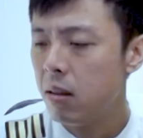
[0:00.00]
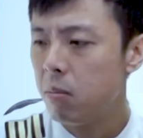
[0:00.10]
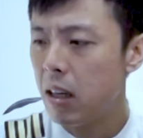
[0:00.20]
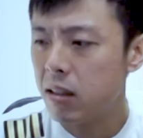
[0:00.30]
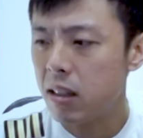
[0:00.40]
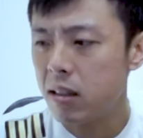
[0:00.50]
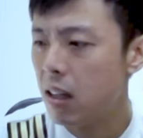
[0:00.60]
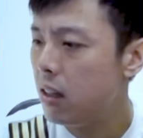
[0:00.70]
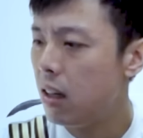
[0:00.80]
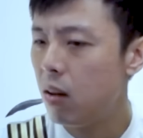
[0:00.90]
mindset
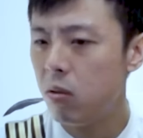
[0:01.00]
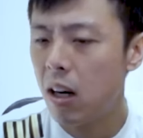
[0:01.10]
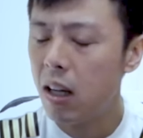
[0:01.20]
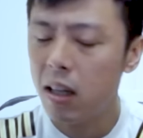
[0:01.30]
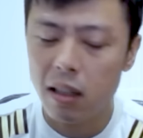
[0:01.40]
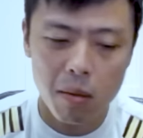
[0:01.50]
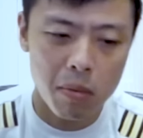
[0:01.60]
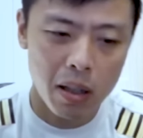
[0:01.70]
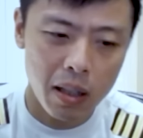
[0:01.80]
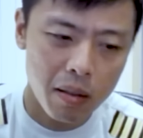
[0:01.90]
saya adalah udahlah kita
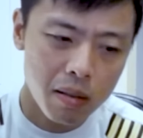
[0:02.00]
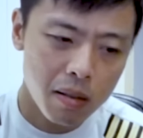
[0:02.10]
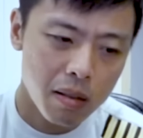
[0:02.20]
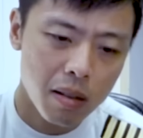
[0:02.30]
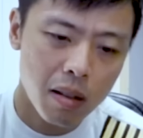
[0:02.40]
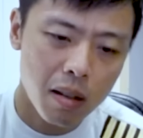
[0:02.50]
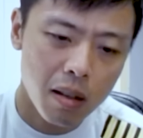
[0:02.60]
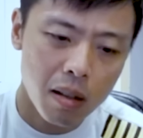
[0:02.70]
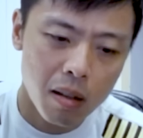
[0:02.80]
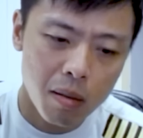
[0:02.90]
beli
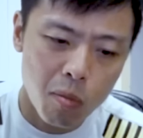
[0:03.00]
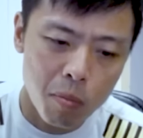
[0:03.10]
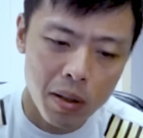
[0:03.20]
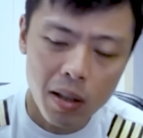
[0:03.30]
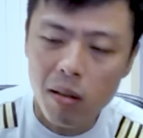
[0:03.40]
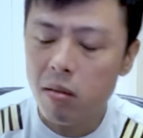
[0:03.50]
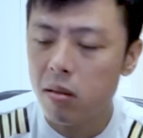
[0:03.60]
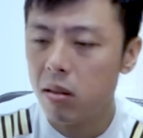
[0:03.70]
uh, mobil